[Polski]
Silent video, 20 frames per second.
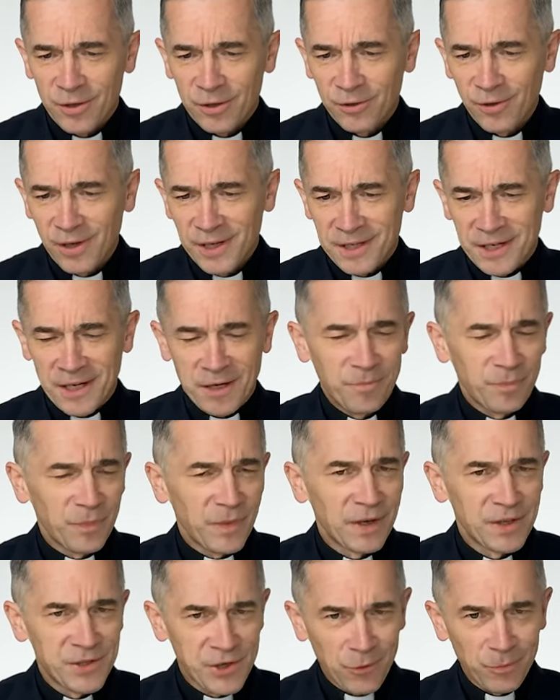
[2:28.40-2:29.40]
Kochani,
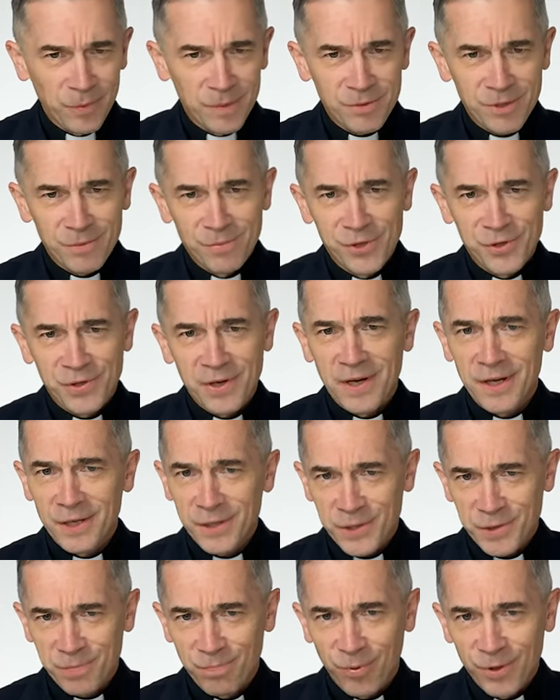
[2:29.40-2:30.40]
chciałbym, żebyście
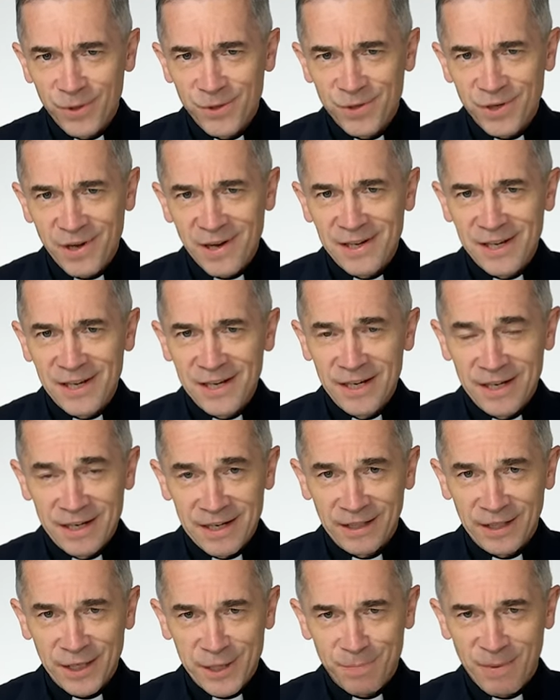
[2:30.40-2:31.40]
spojrzeli
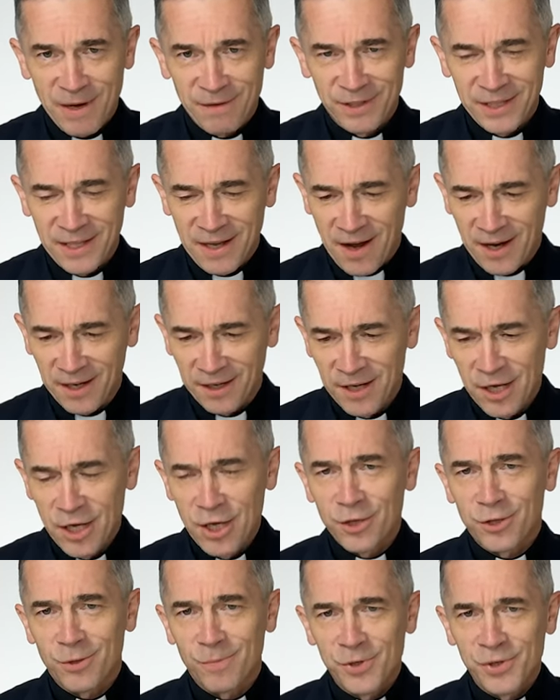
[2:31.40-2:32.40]
na tę sprawę tak,
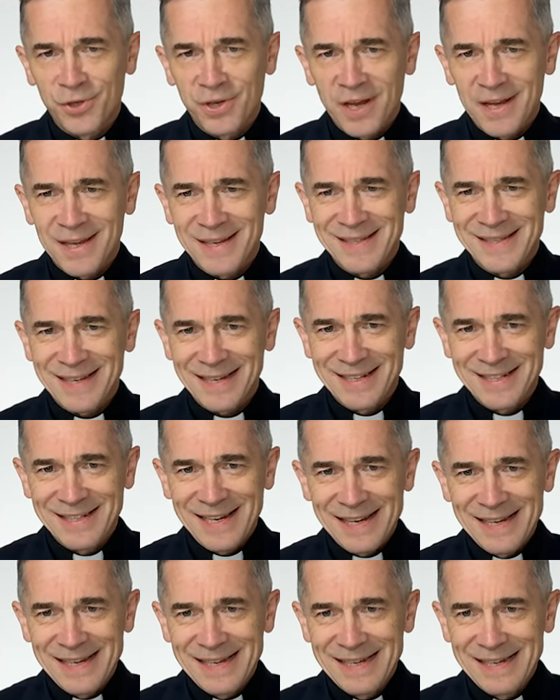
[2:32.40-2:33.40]
żebyście
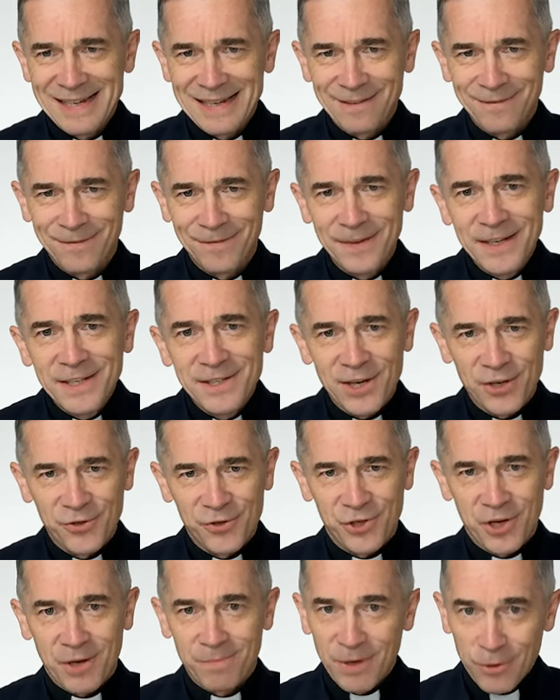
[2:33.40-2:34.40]
zaczęli widzieć
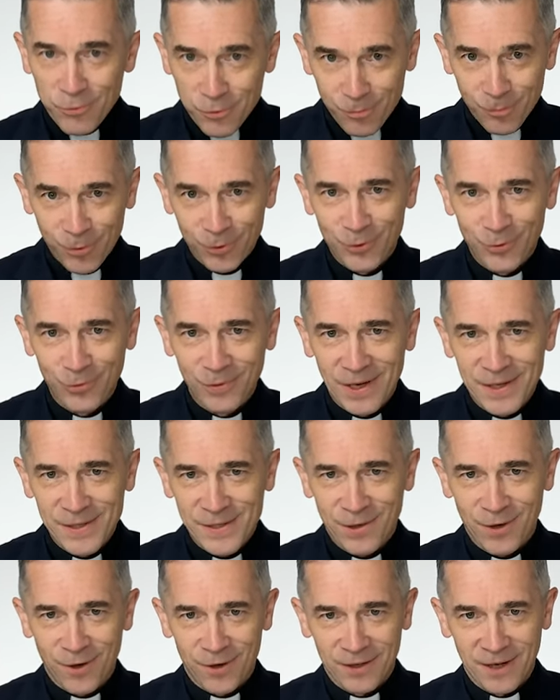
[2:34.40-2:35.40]
siebie już po drugiej
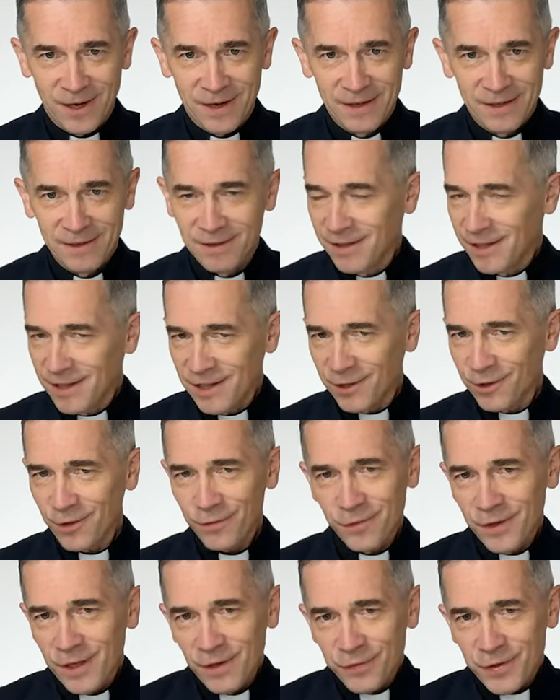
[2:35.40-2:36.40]
stronie. I to
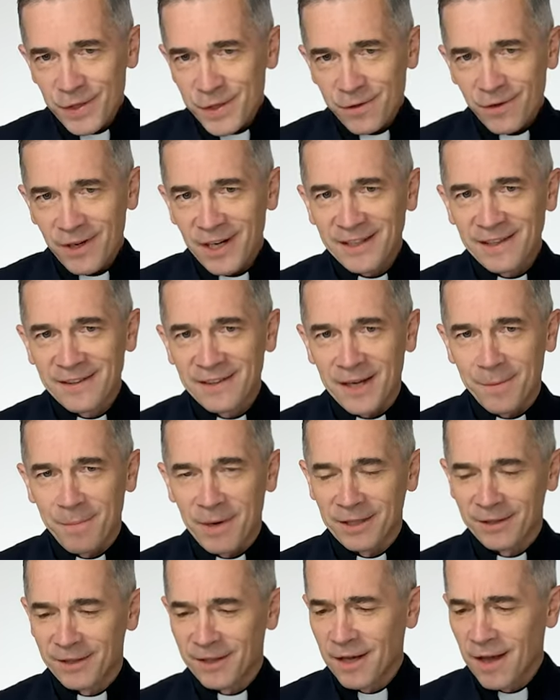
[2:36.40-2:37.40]
i wszystko na ten
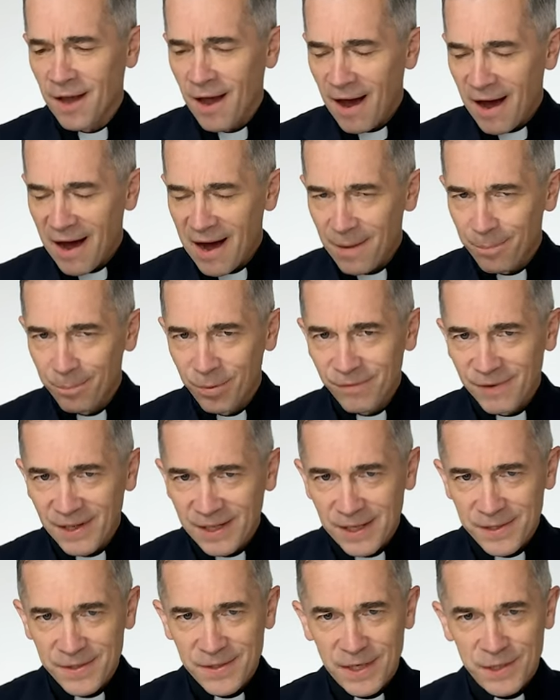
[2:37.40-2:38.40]
temat. A po
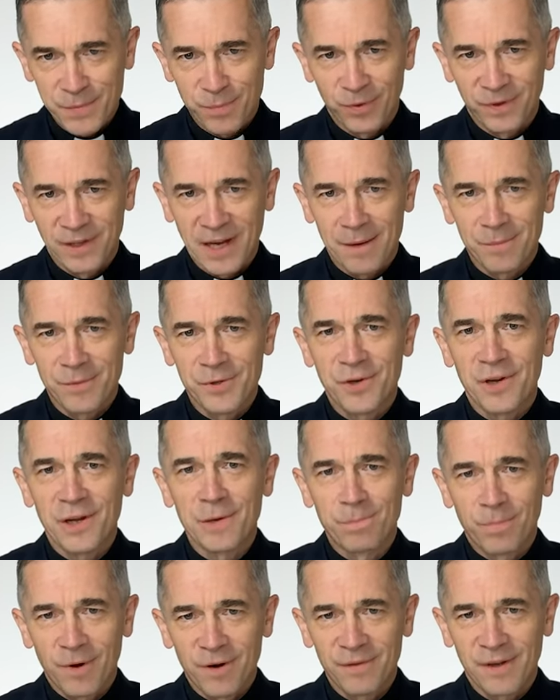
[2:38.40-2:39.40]
wakacjach spotkamy się i
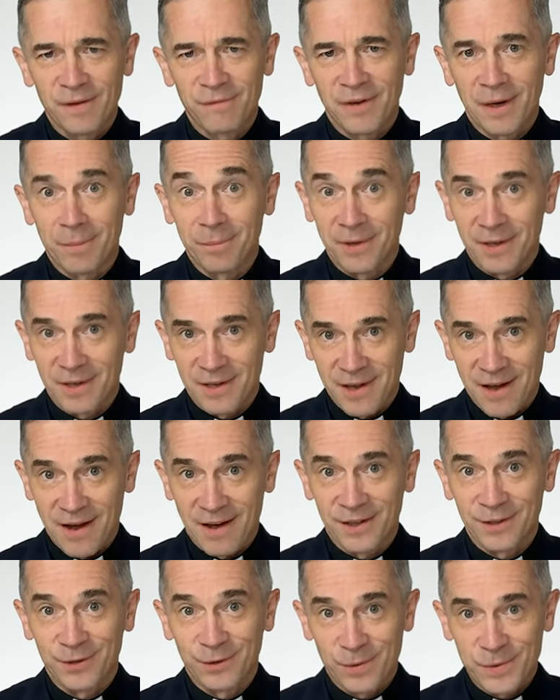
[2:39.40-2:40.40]
powiem Wam,
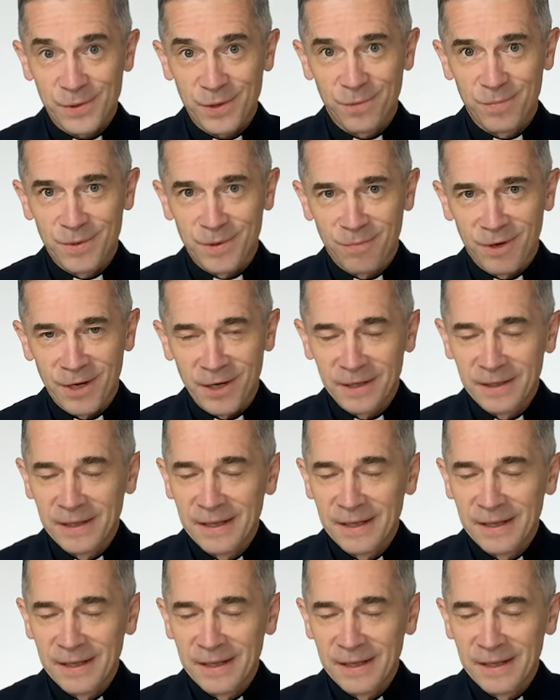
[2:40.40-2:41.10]
jak to zrobimy.